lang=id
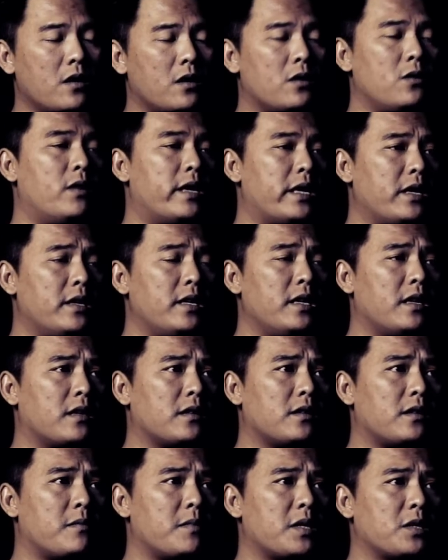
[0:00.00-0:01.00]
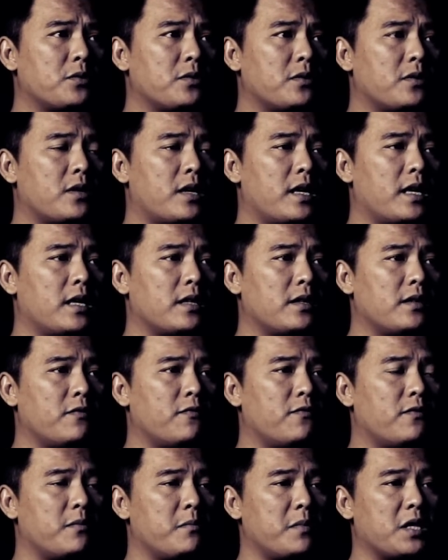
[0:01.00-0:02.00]
Keluarga yang termasuk
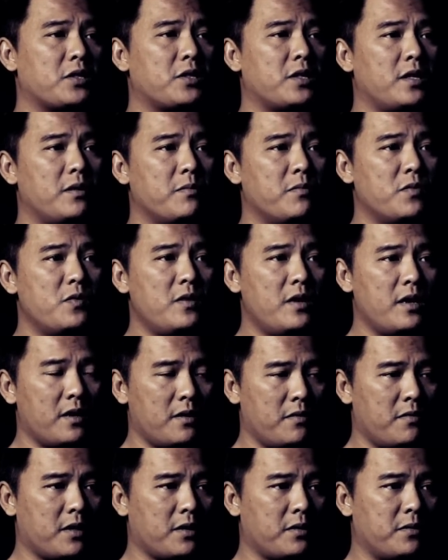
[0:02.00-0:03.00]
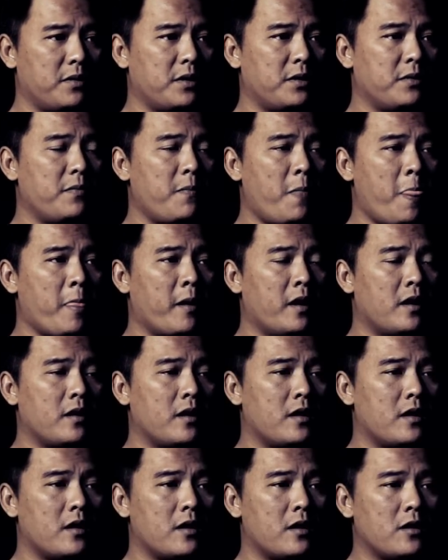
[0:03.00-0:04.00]
relatif masih muda waktu itu.
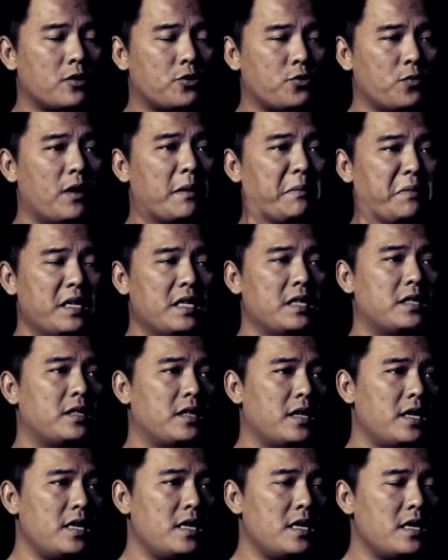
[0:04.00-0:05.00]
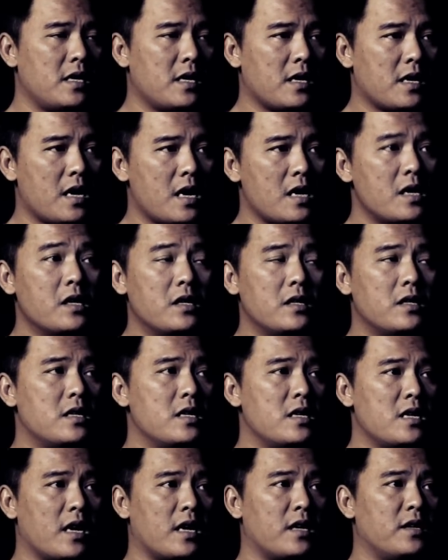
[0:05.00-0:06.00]
Suami istri
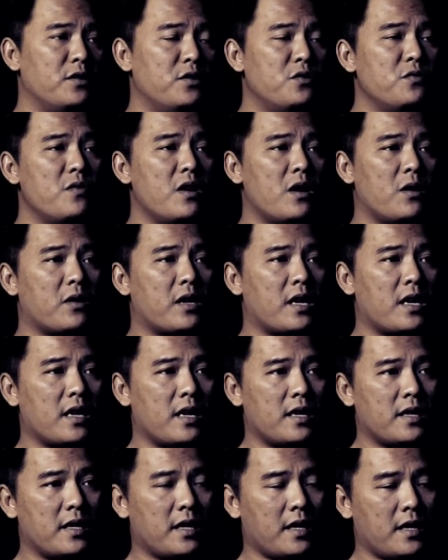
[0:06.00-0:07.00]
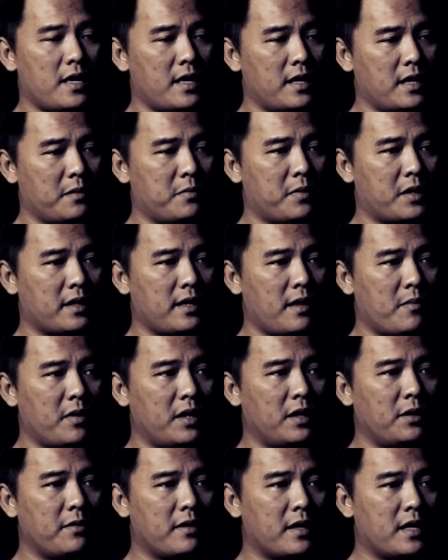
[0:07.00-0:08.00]
dengan dua orang anak. Anak
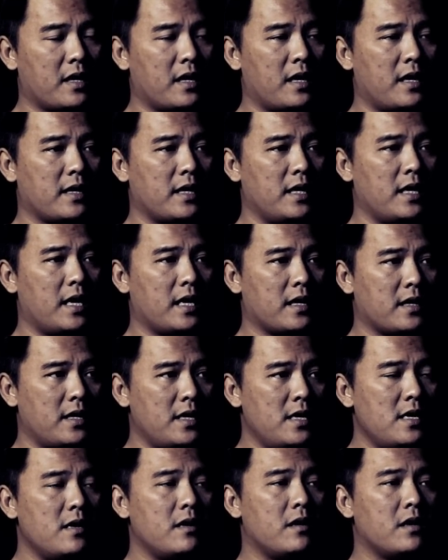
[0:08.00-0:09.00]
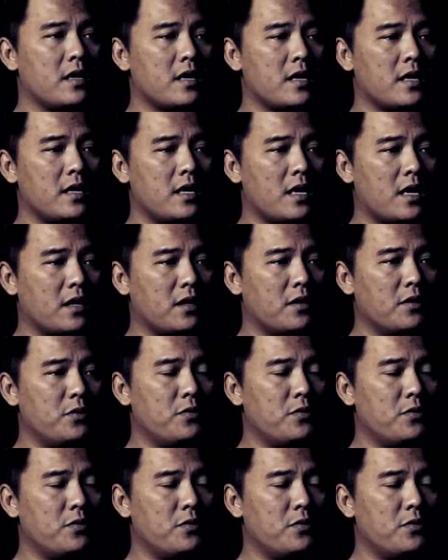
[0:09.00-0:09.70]
pertama itu anak laki-laki, yang